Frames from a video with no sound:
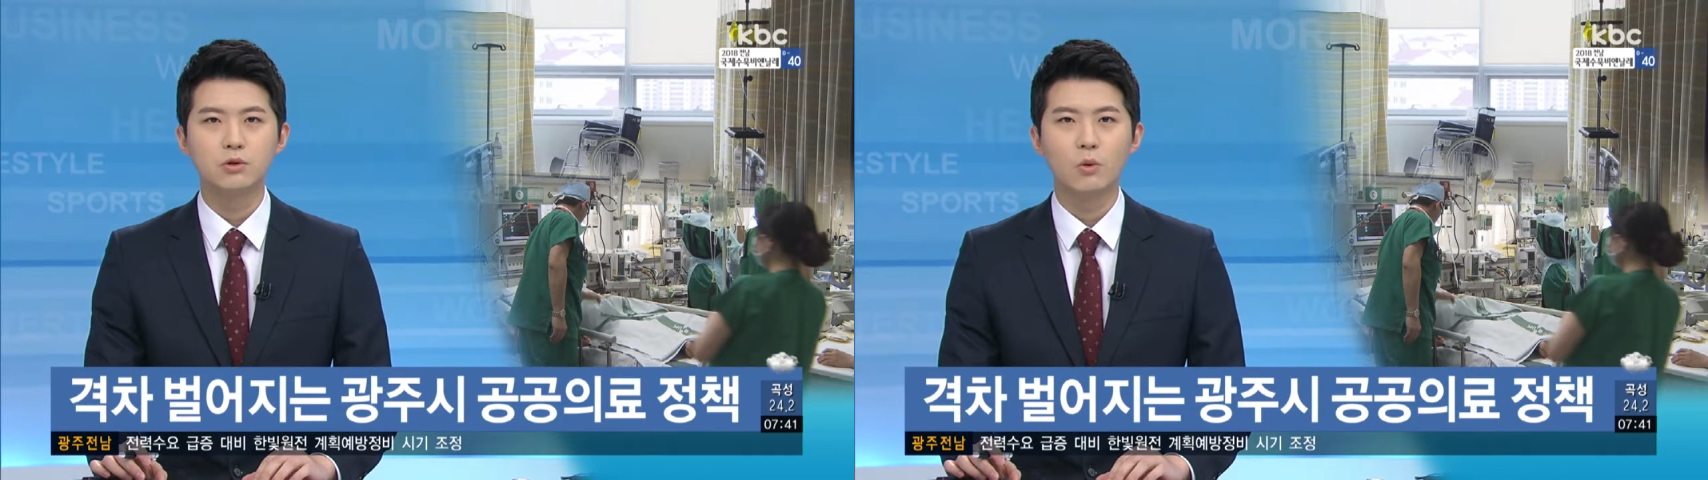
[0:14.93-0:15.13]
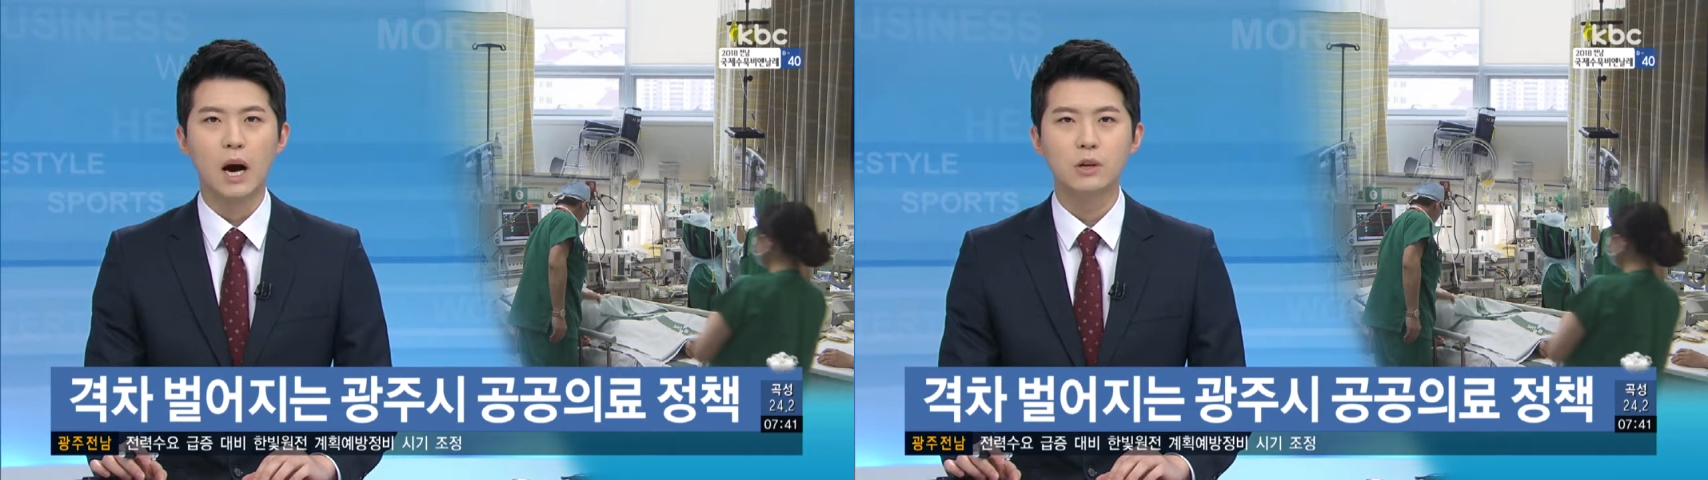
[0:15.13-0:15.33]

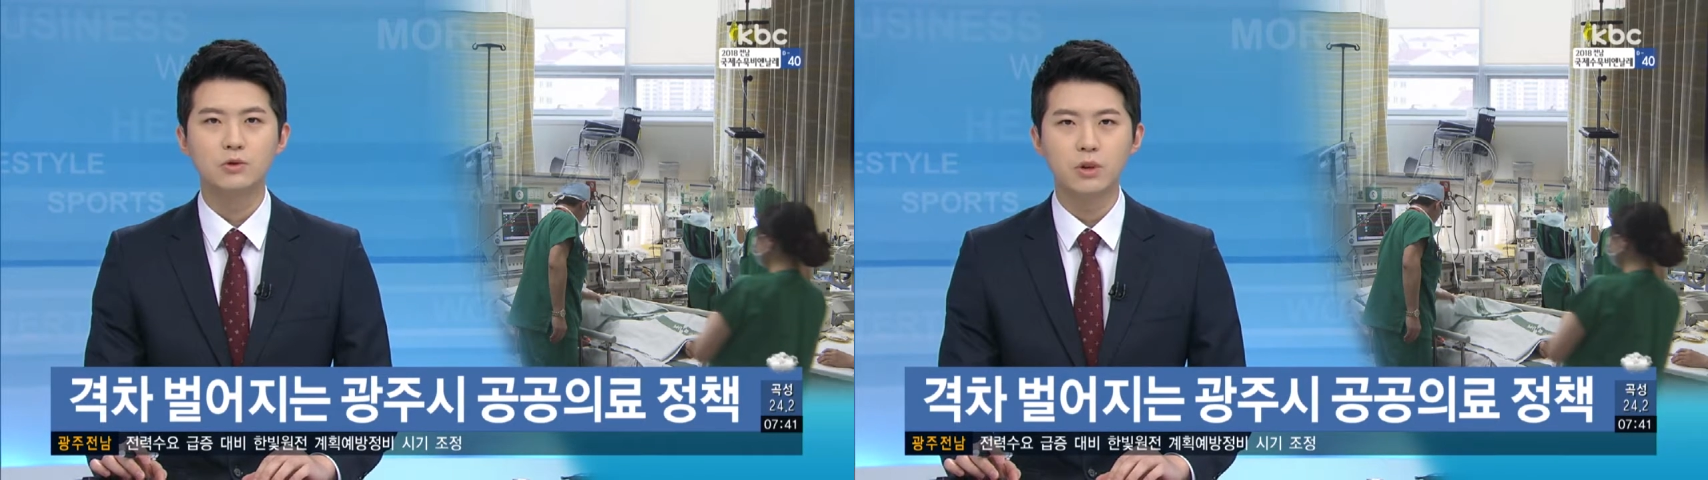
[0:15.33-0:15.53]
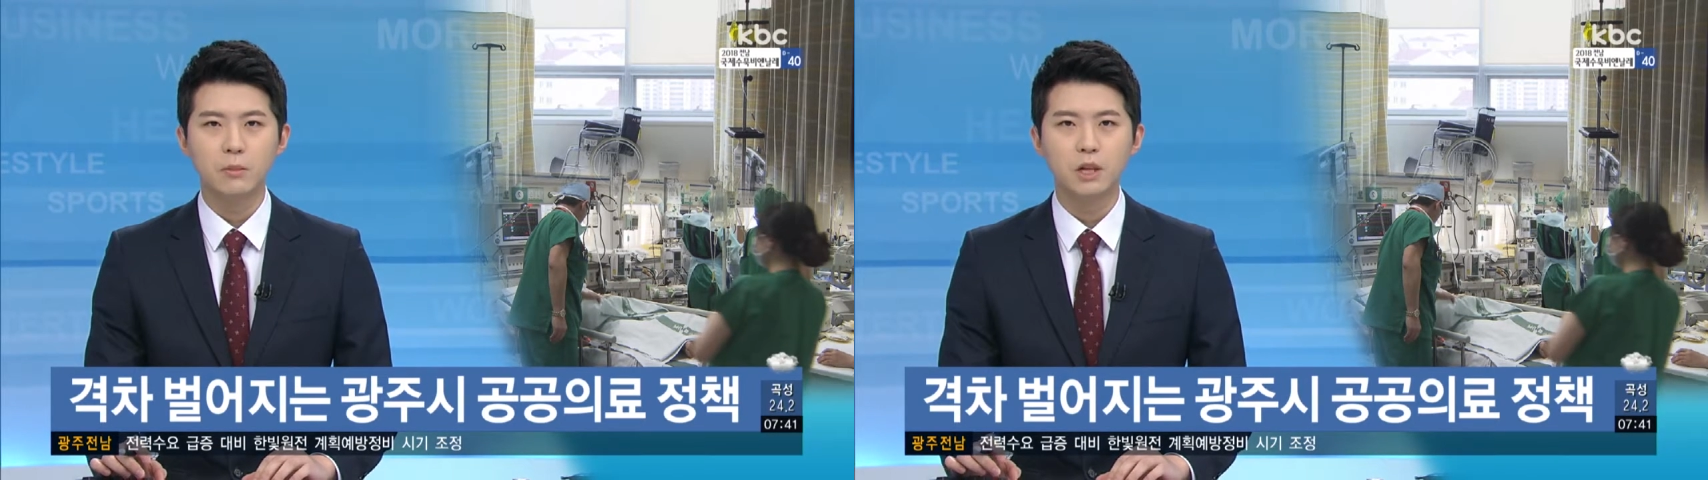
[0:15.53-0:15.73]
중
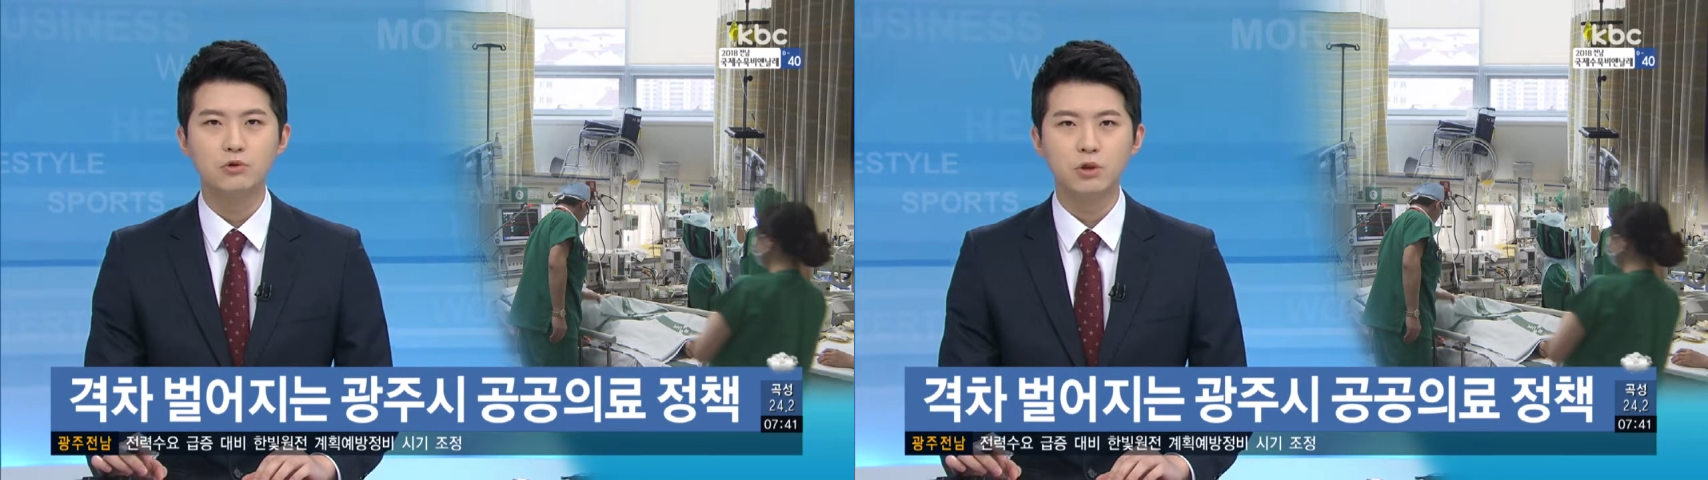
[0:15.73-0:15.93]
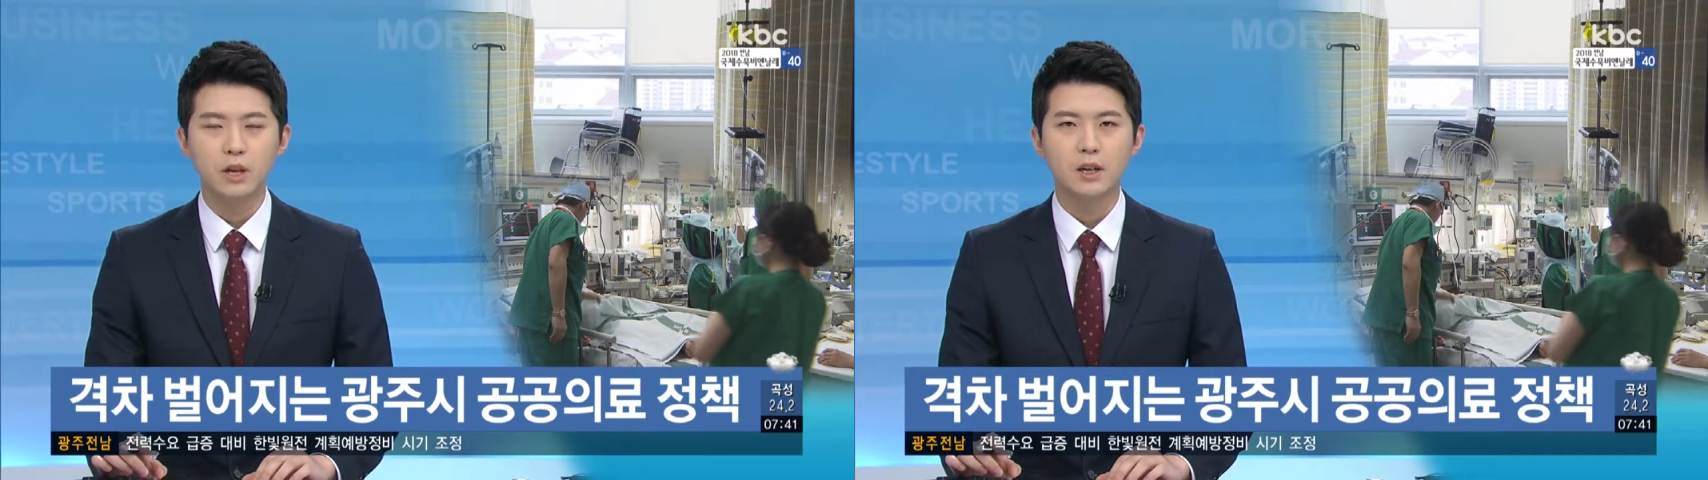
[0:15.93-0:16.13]

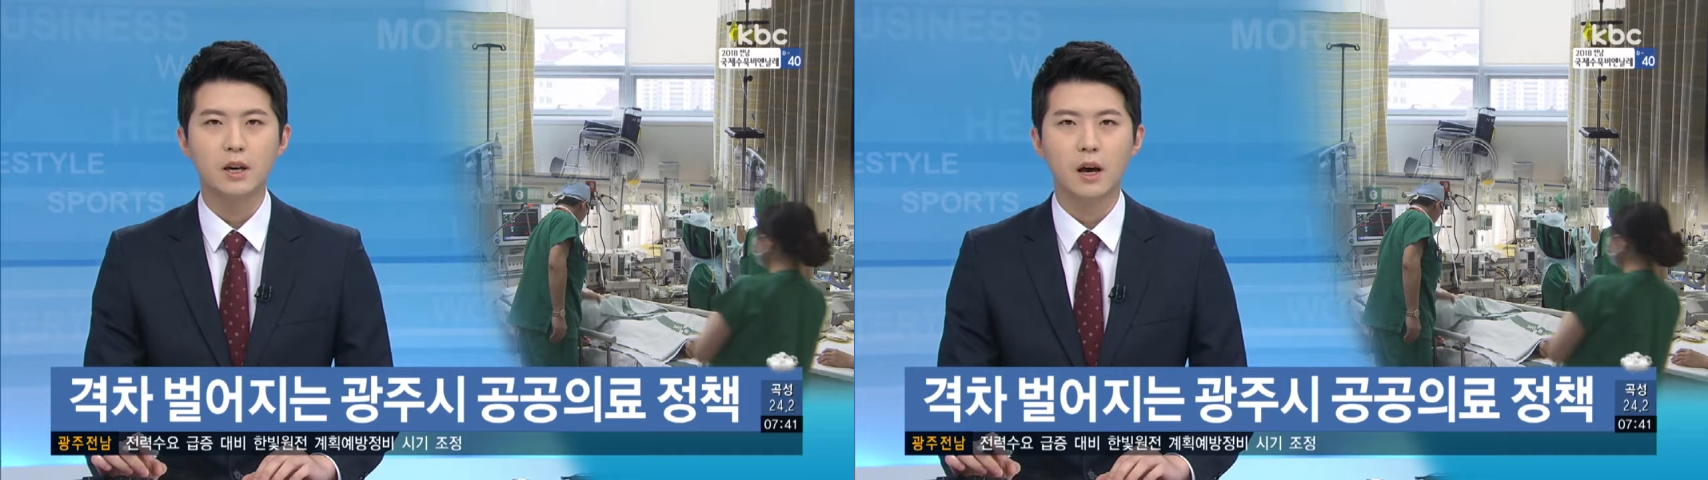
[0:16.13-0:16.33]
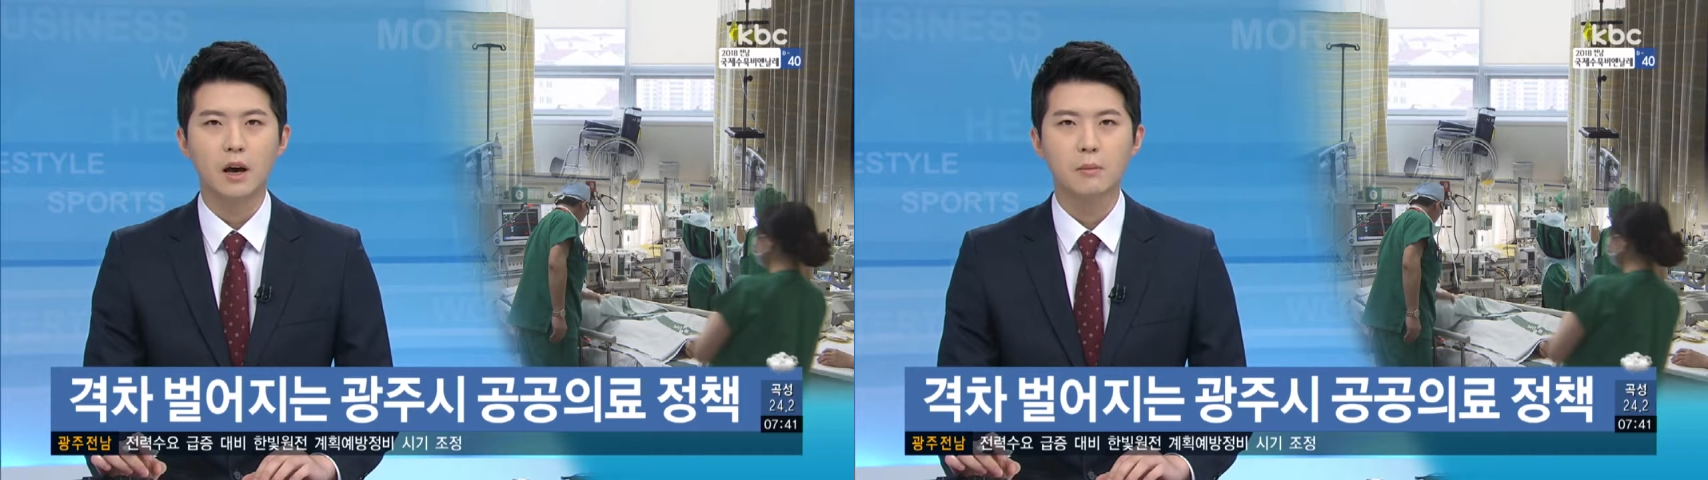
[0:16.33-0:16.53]
광주에만
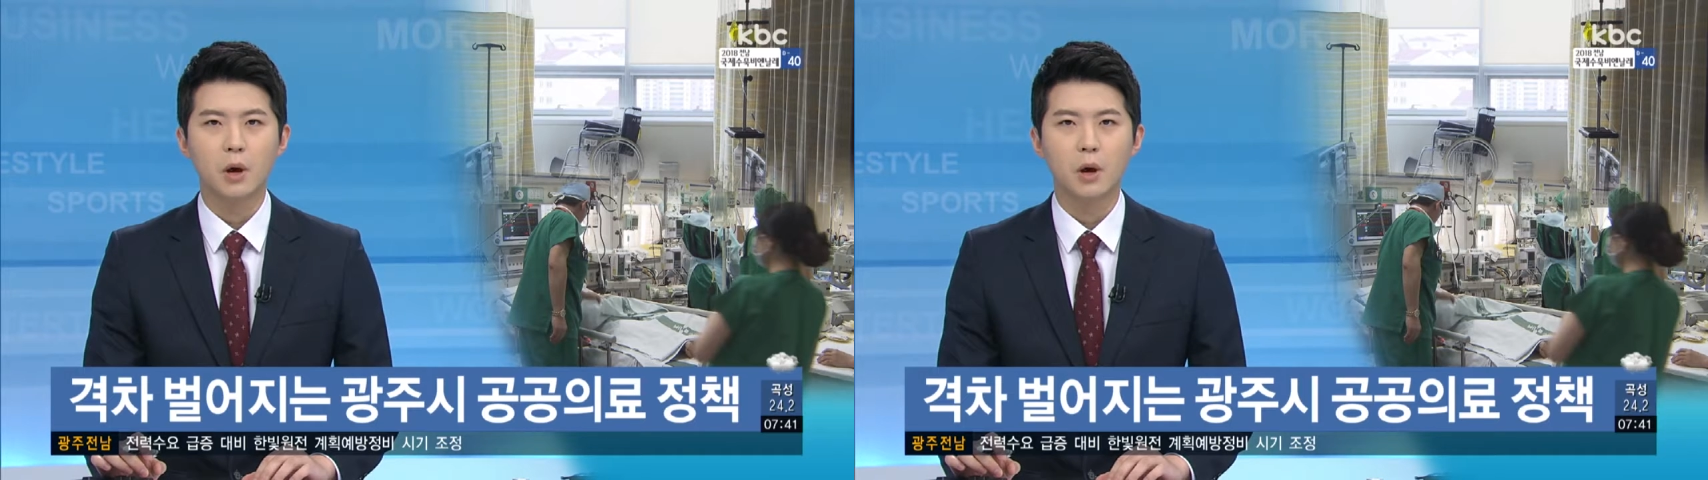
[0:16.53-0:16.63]
유일하게